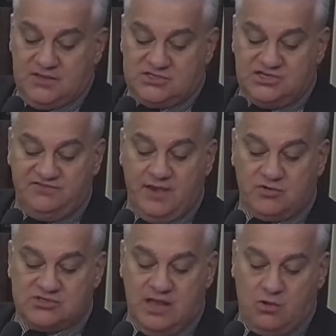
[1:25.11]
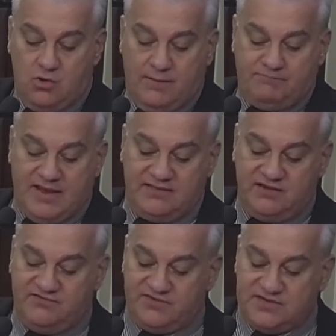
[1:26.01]
Estivemos na rua
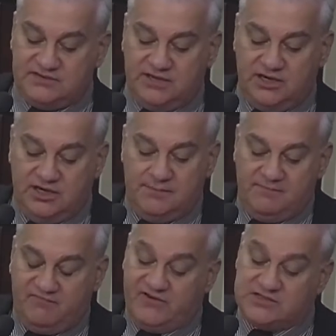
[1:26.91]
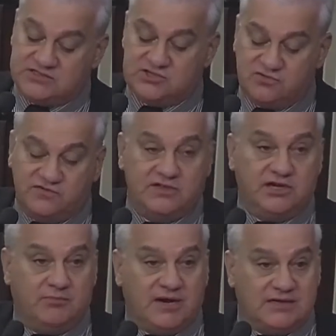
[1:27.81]
Padre Vander, Francisco
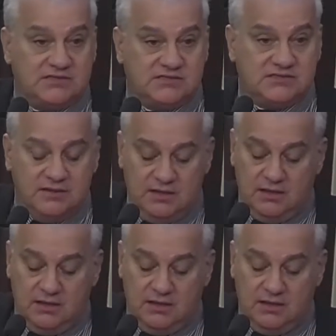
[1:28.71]
Vandermas,